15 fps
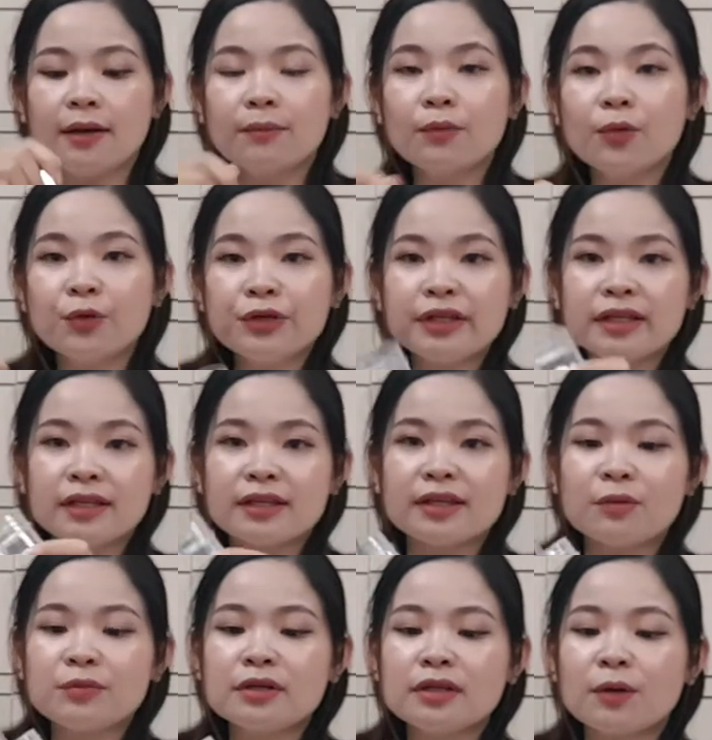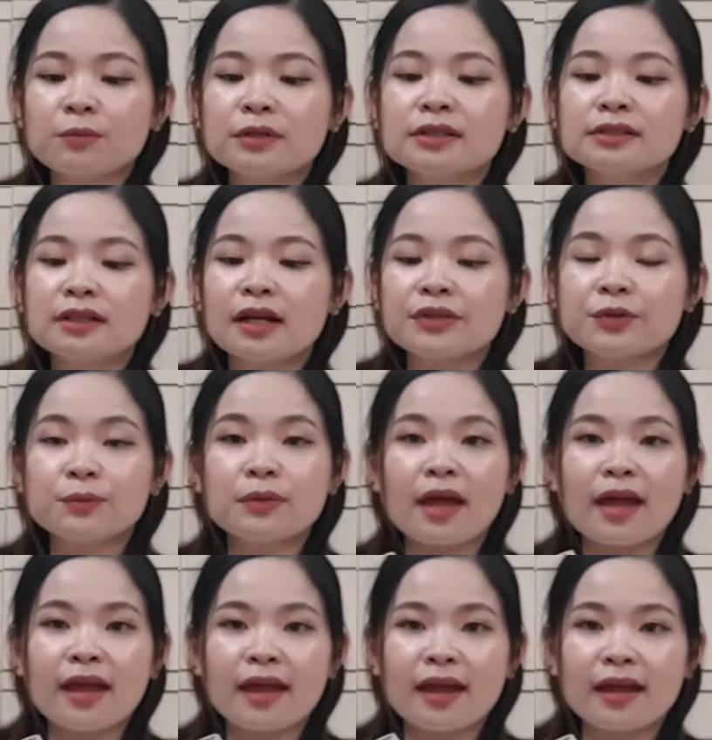muối giống như thông thường là chúng
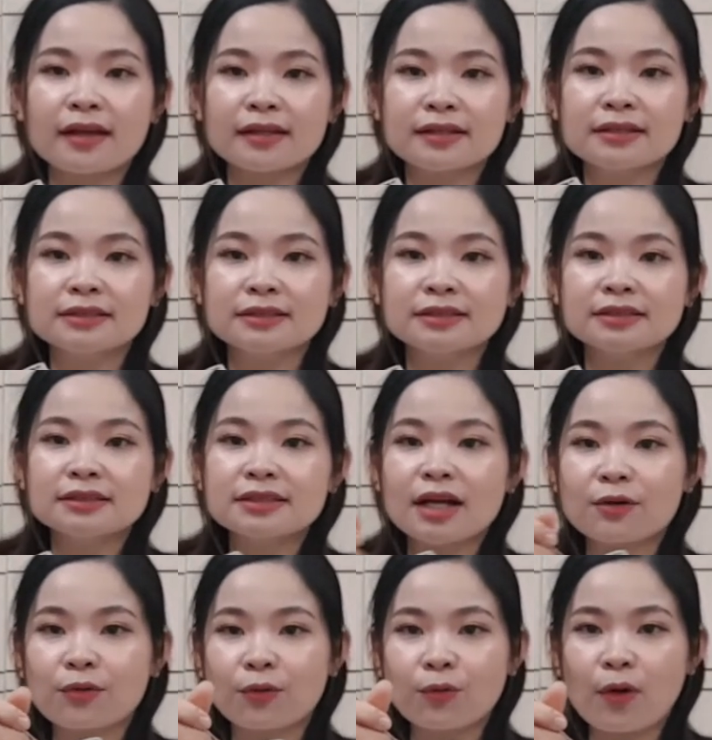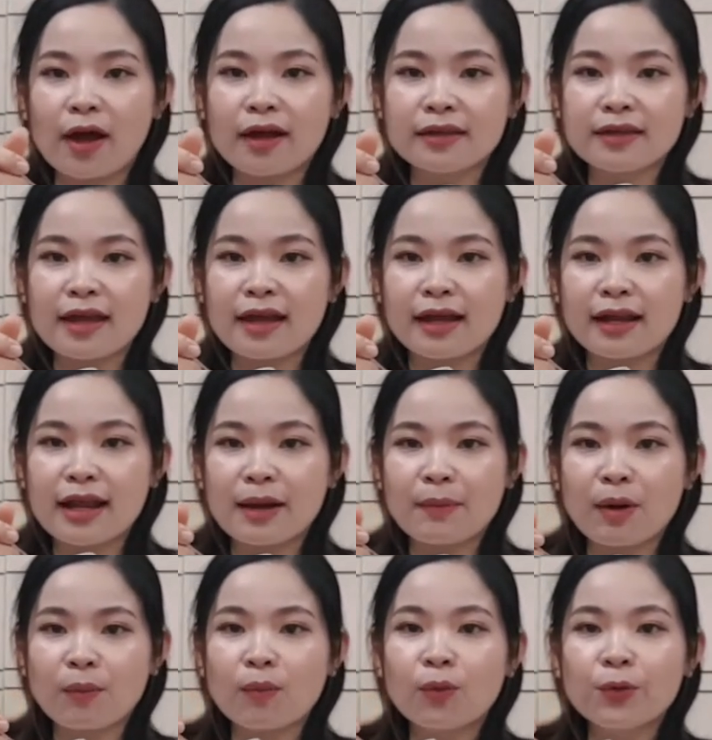ta rửa rau củ quả nhà là
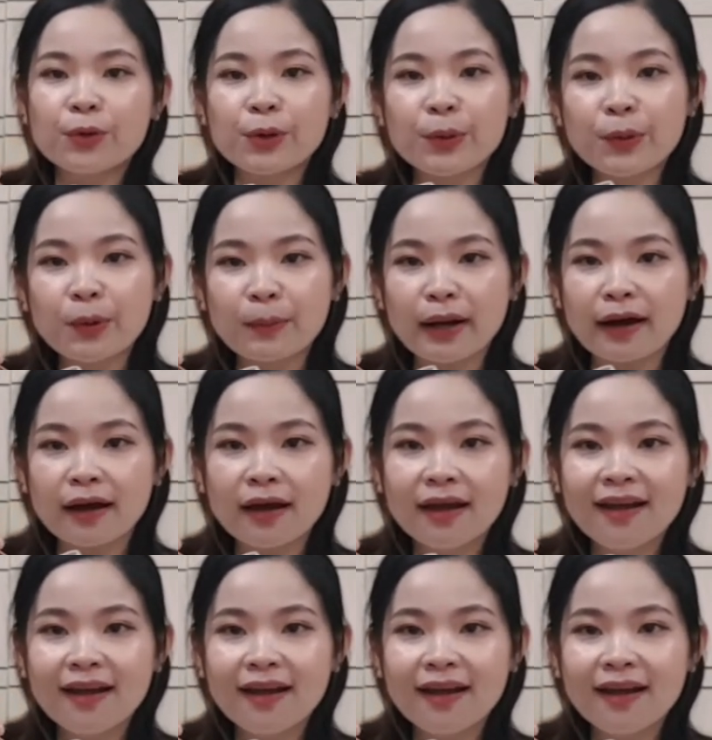bằng muối đó, đúng không ạ